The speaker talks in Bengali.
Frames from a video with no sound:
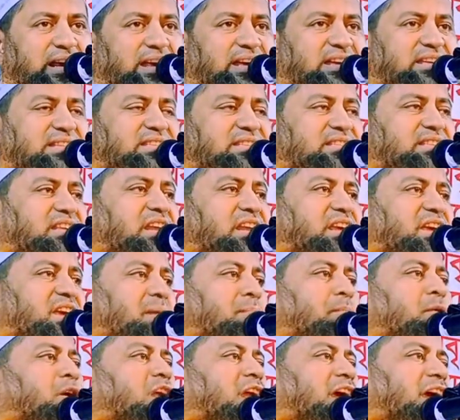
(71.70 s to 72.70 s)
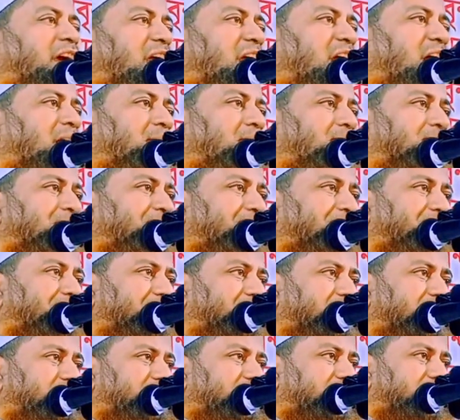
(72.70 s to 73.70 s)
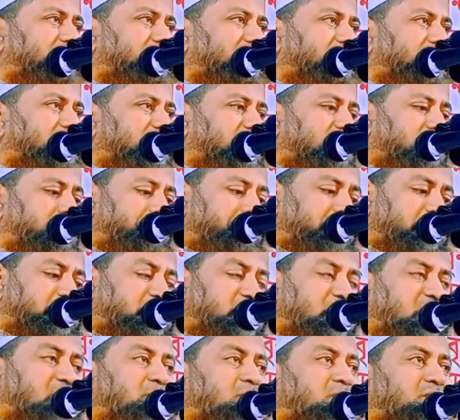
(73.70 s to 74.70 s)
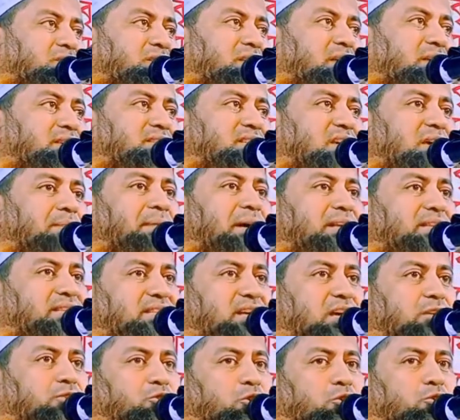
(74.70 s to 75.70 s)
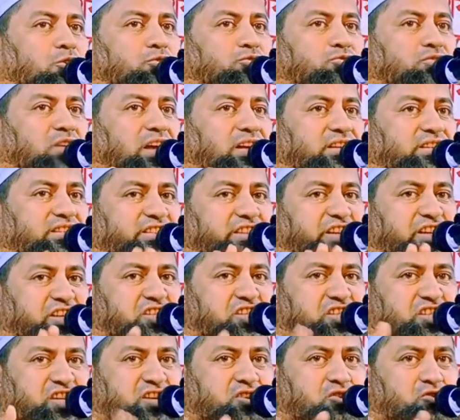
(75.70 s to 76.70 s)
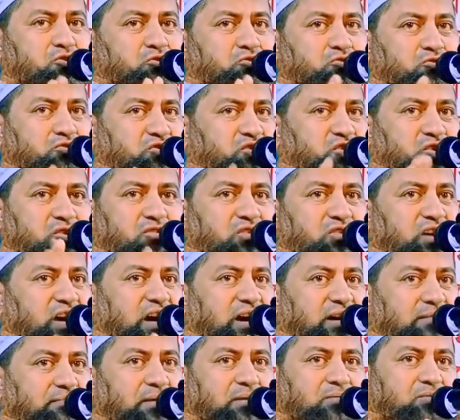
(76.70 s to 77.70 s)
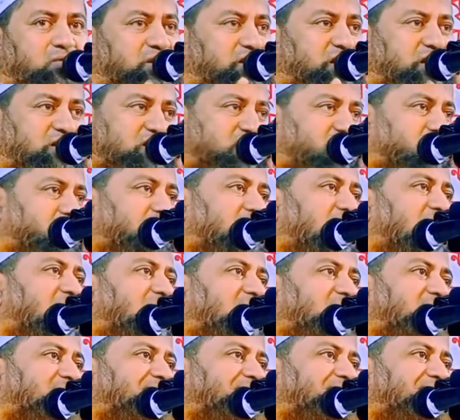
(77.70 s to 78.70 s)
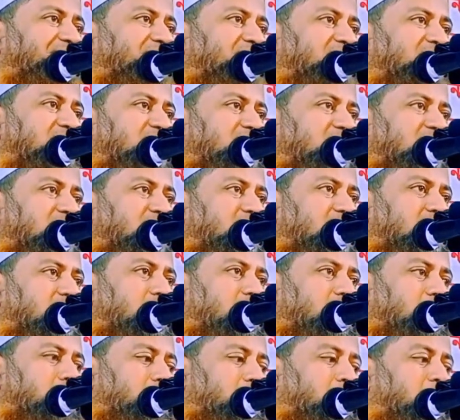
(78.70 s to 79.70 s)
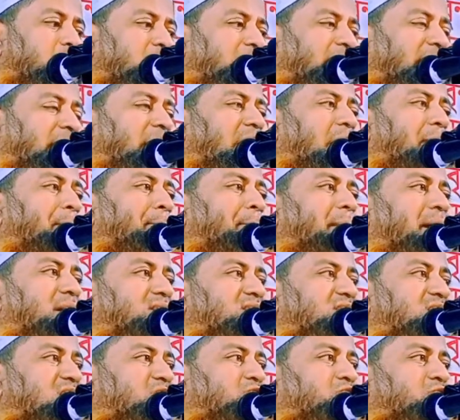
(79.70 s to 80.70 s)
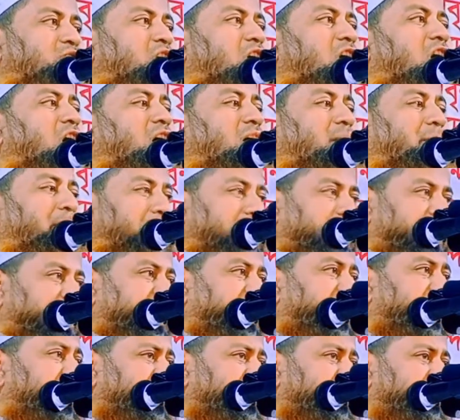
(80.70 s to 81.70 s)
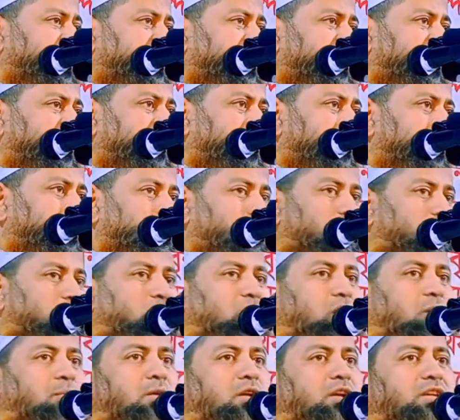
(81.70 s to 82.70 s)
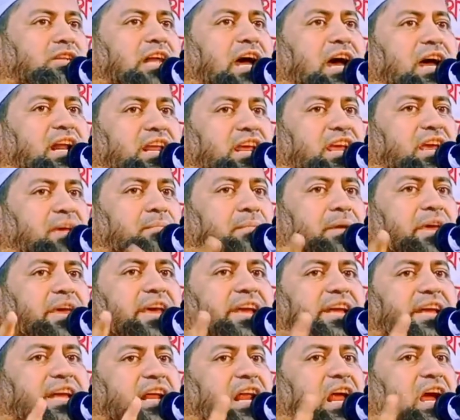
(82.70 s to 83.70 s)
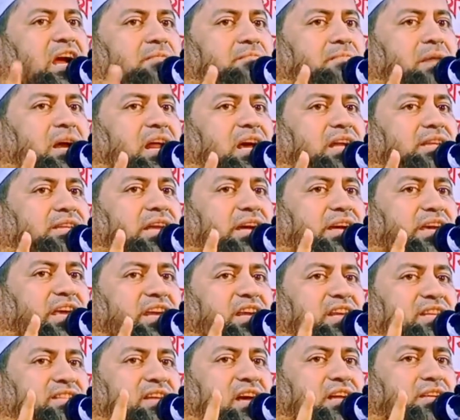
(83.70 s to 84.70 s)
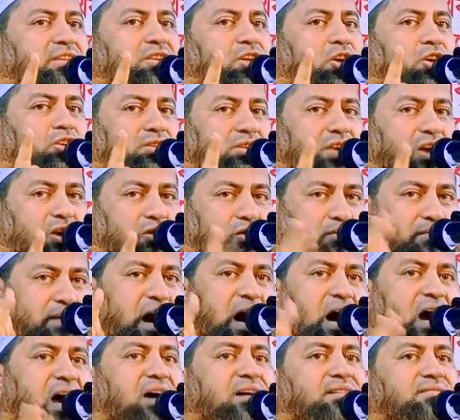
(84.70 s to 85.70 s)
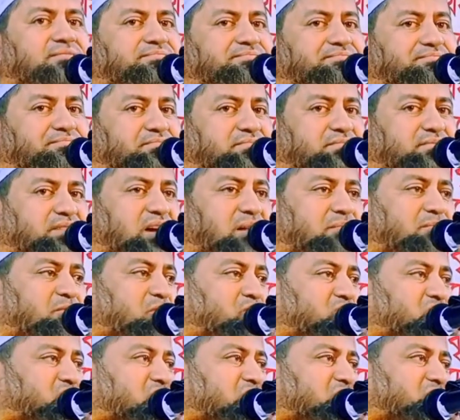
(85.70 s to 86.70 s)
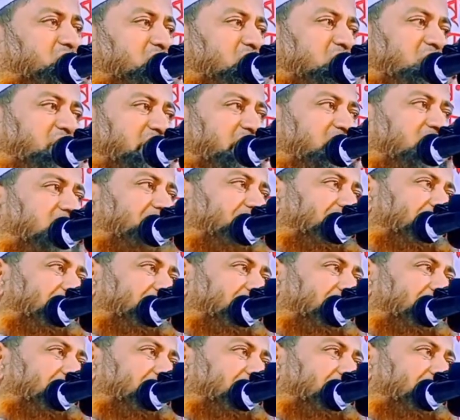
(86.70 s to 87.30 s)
স্ত্রীকে বলে গেলাম পেটের মধ্যে যে বাচ্চা তখন তার টেস্টের সুযোগ ছিল না ব্যবস্থা ছিল না বলে গেলাম বাচ্চা যদি হয় মেয়ে খবরদার এ মেয়েকে রাখবা না তাকে নিজ হাতে হত্যা করবা আমি ওসিয়ত করে গেলাম